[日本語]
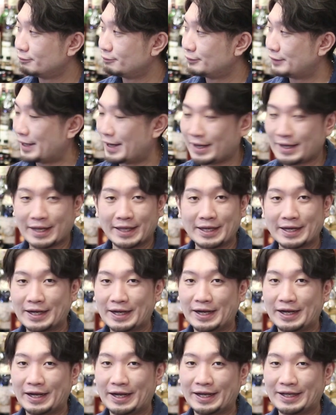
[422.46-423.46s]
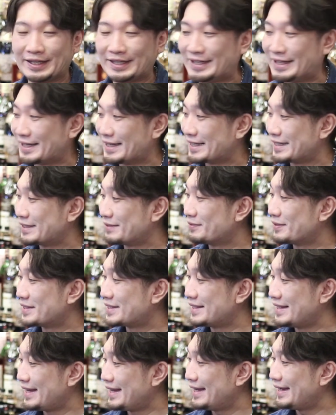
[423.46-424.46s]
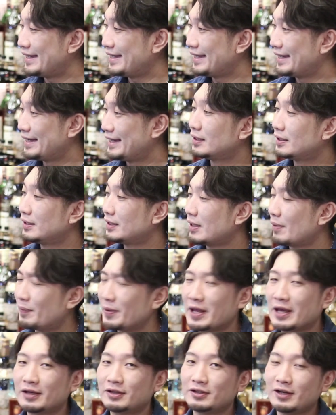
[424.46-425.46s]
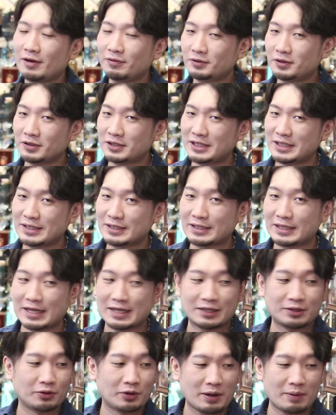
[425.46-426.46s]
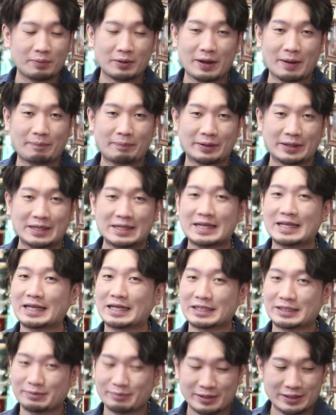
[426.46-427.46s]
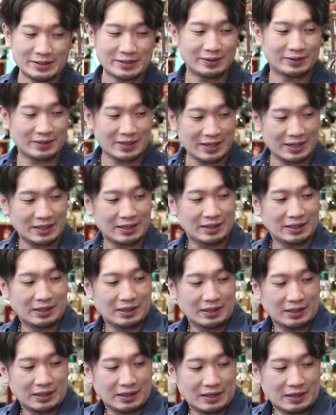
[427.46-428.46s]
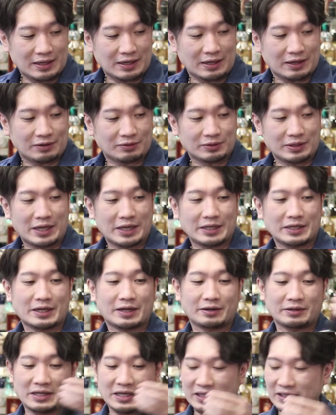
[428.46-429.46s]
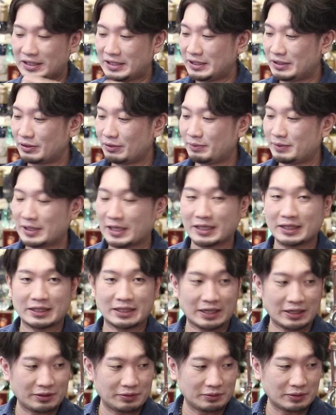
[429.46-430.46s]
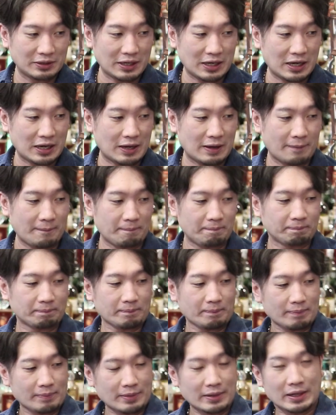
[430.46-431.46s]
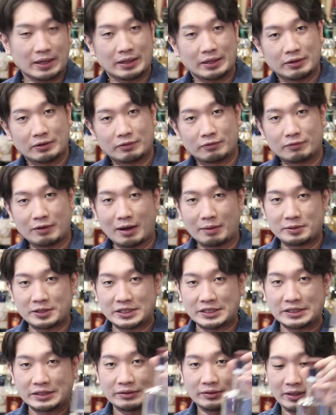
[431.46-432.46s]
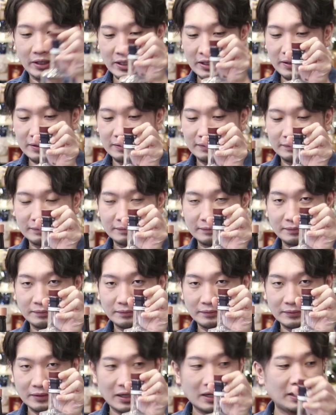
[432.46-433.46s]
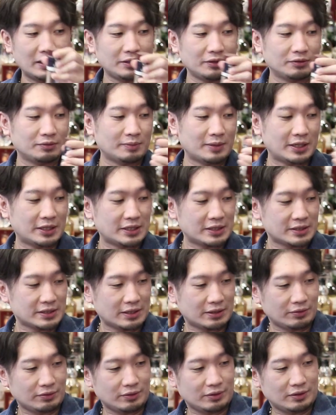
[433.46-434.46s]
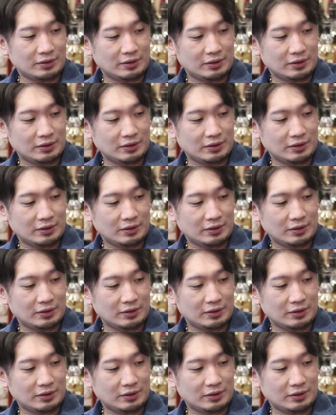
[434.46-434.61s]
円。なかなかいい値段しますね。やっぱね、クラフトジンってどれもやっぱいい値段しますよね。えー、この辺にあるね、木の実だったりとか、わび人とかね、はい、有名ですけど、